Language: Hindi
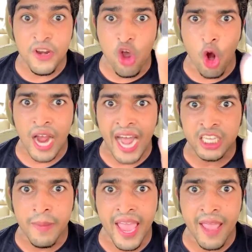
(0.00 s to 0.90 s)
अपनी
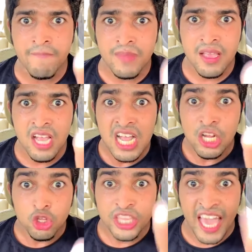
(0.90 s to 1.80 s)
औकात में
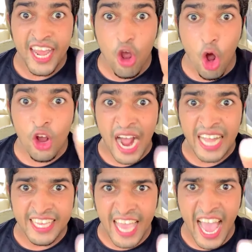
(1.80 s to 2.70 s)
तेरी
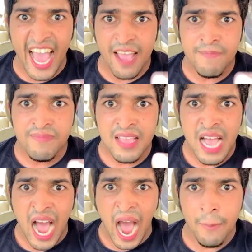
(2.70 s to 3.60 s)
औकात ये है
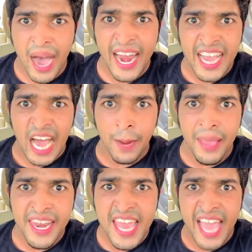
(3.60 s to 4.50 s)
हमारे घर
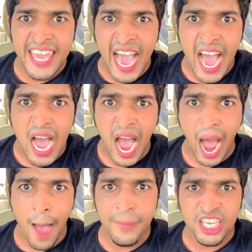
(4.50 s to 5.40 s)
में नहीं है क्या
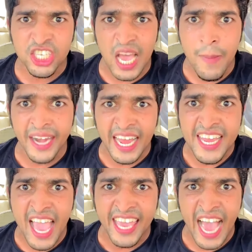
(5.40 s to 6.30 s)
हम किसी के
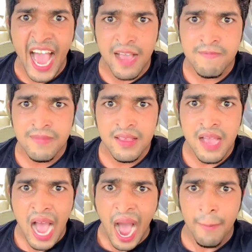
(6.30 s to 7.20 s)
बेटे नहीं है क्या
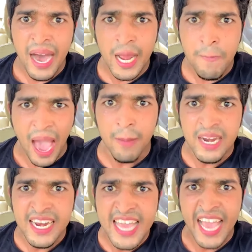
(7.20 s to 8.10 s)
हमारी
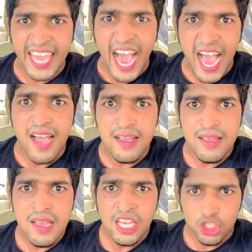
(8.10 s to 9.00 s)
फैमिली नहीं है क्या
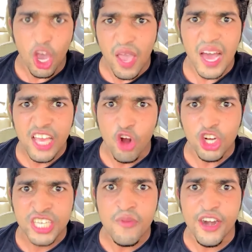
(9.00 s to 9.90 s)
जो ये वाली
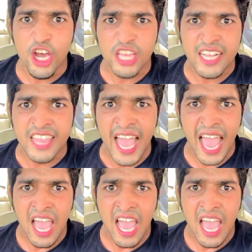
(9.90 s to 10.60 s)
रोज की वीडियो देखते